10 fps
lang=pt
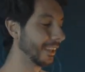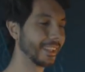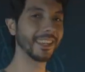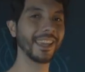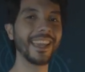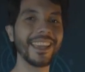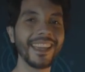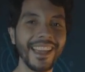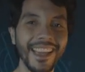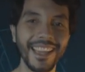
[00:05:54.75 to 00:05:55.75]
que é
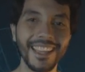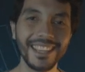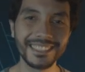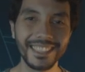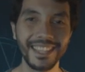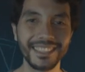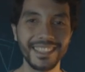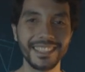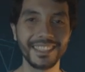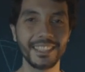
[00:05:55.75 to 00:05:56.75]
essa
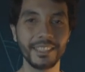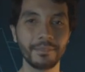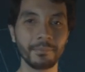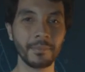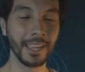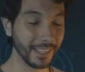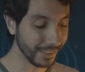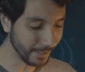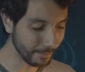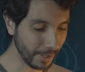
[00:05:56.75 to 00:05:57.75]
cadeira aqui, ela
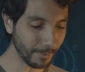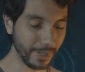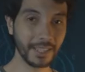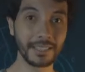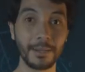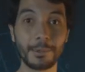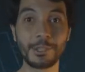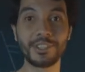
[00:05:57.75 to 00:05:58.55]
também é uma cadeira meio